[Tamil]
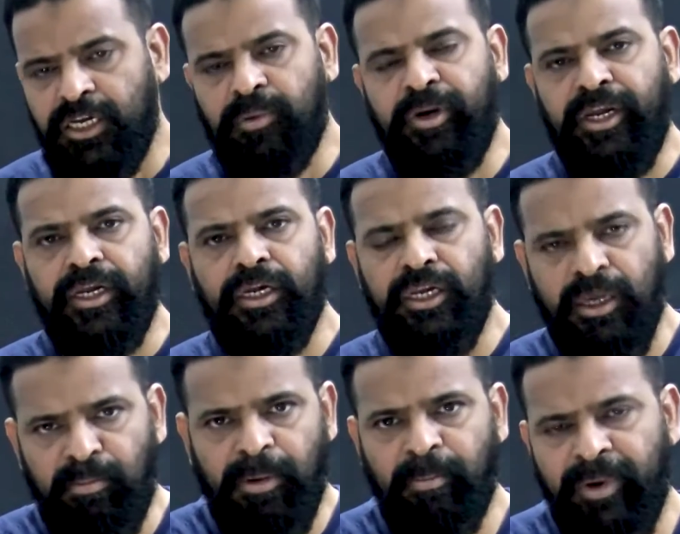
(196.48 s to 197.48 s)
இப்படி
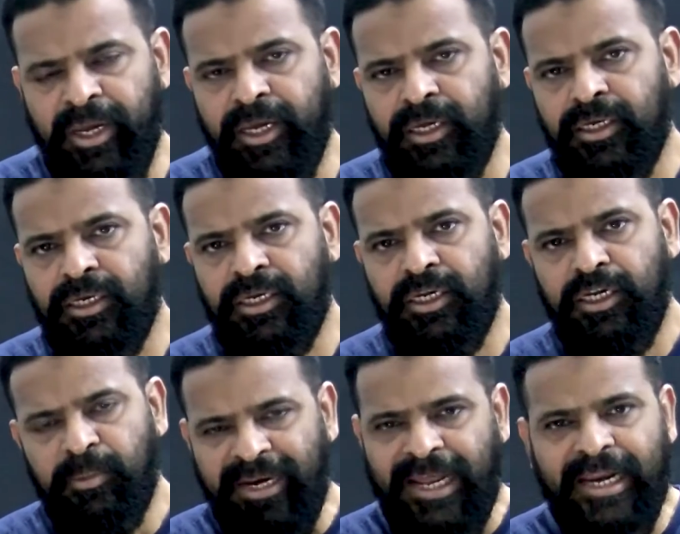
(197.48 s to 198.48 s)
எம்எம்ஏ
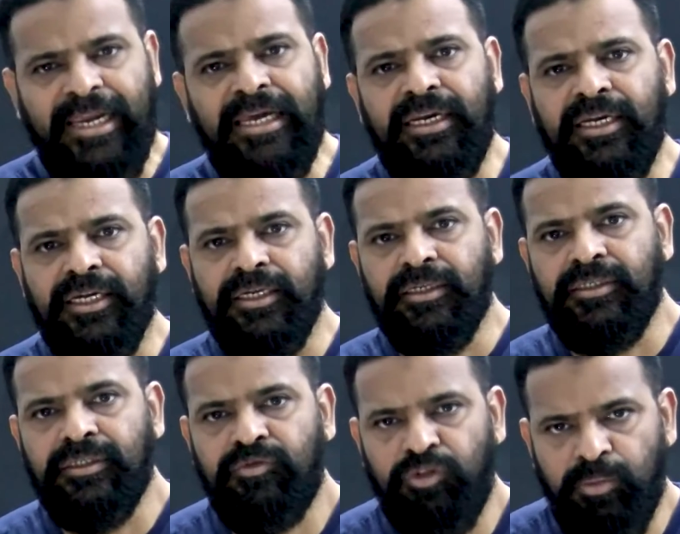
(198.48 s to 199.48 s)
இப்படி நிறைய இருக்குது
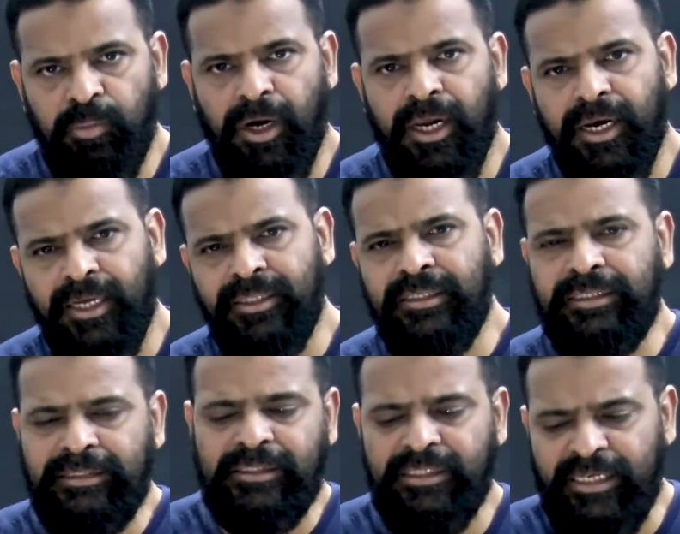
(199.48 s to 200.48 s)
ஃபுட்பால் அது
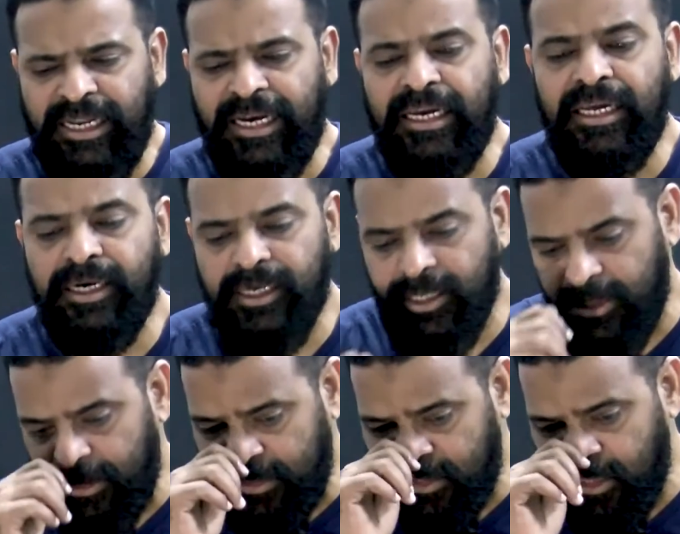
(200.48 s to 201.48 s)
இதுன்னு நிறைய
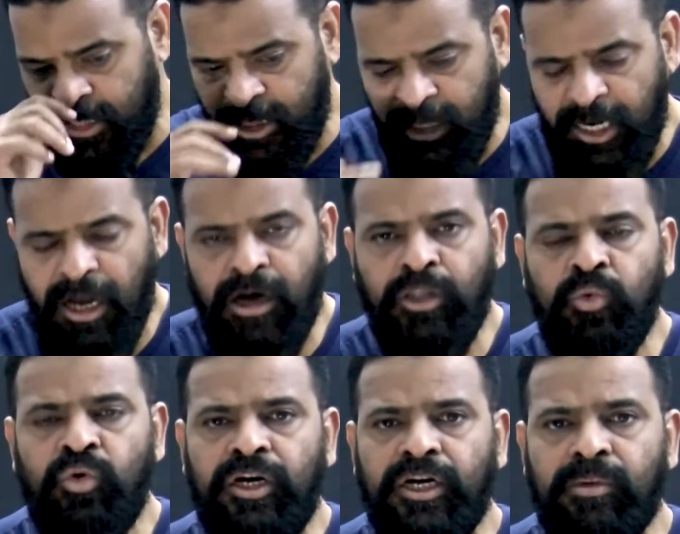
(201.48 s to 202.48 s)
இருக்குது இதில் எதுலையாவது
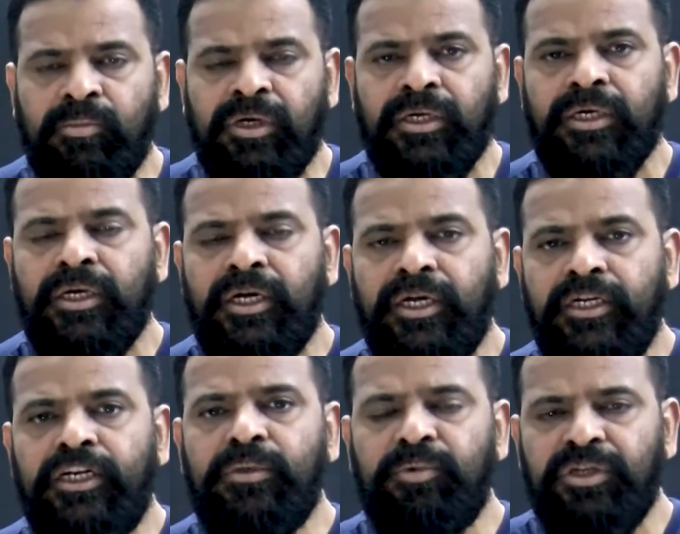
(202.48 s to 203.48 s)
ஒன்றில் நம்மளை
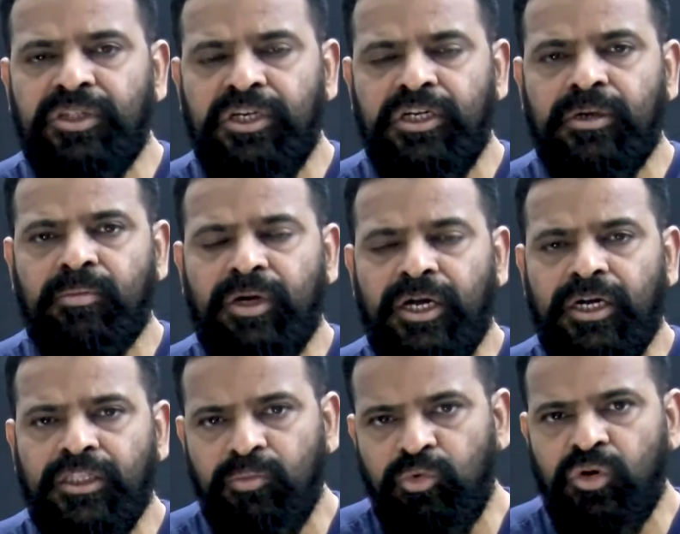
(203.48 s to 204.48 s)
ஈடுபடுத்திக்கிட்டோம்னா
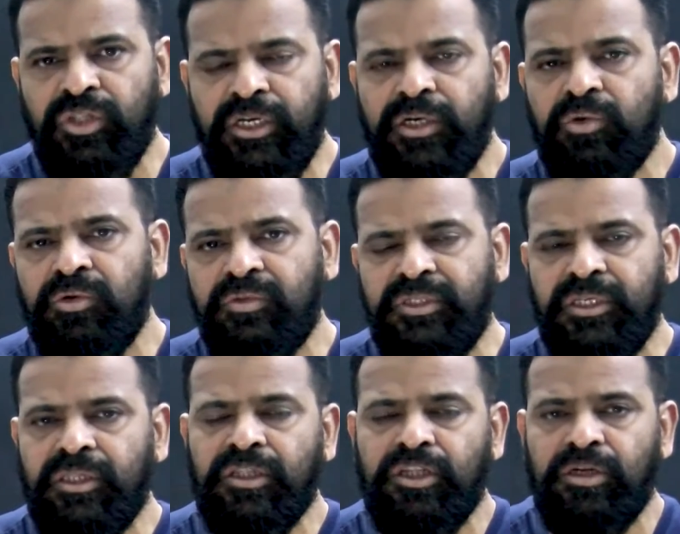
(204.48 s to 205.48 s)
இந்த போதைன்ற ஒரு
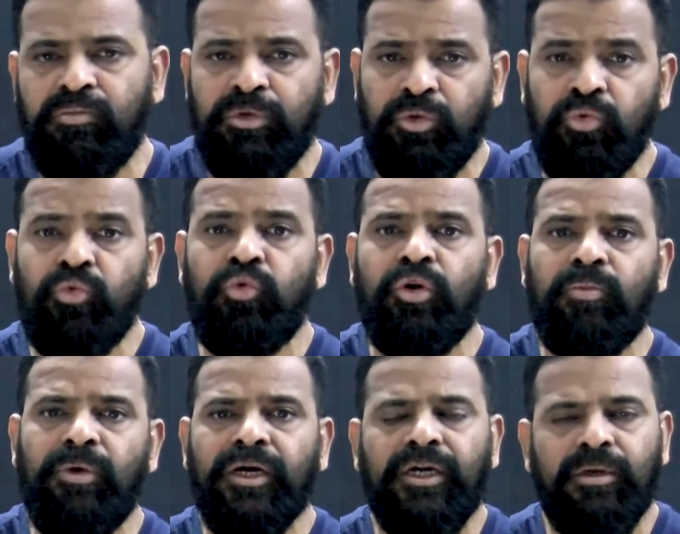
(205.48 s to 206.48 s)
விஷயத்துலேருந்து ரொம்ப
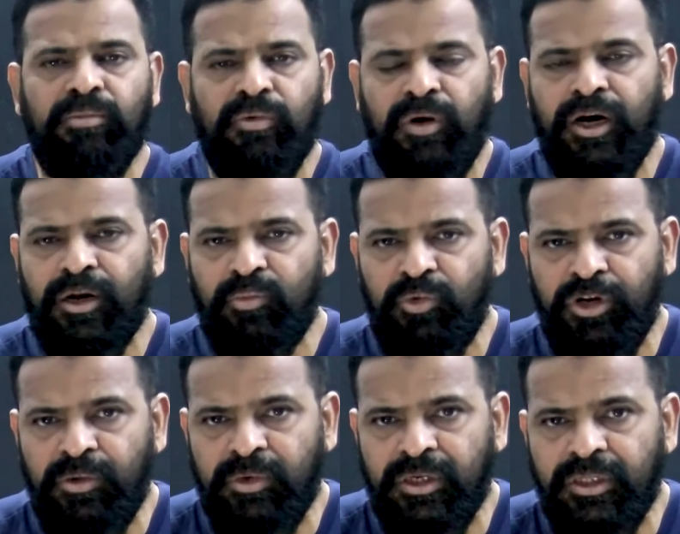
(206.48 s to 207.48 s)
தூரமாக நம்ம வாழ
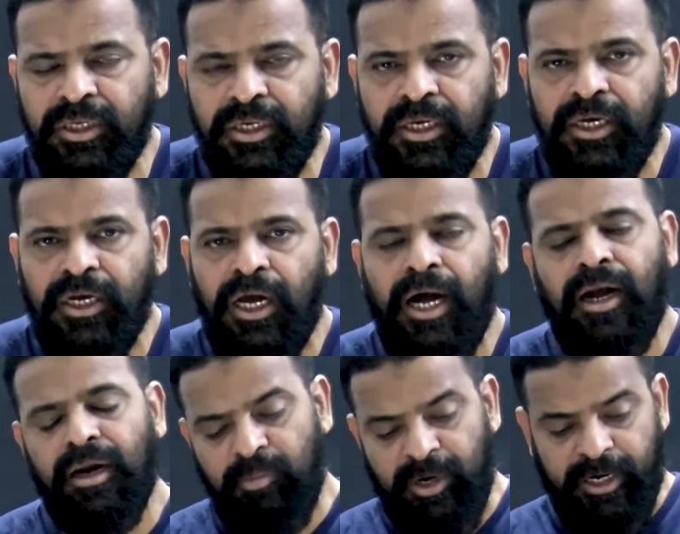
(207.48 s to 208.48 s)
முடியுன்றது
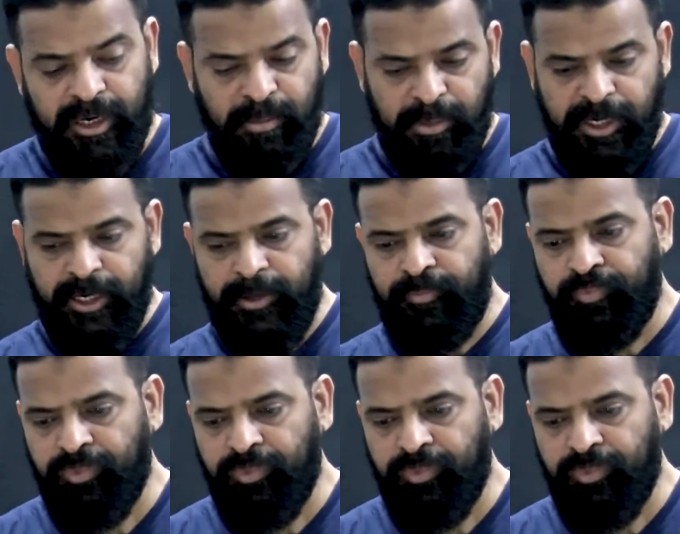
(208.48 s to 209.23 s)
ஆழமான நம்பிக்கை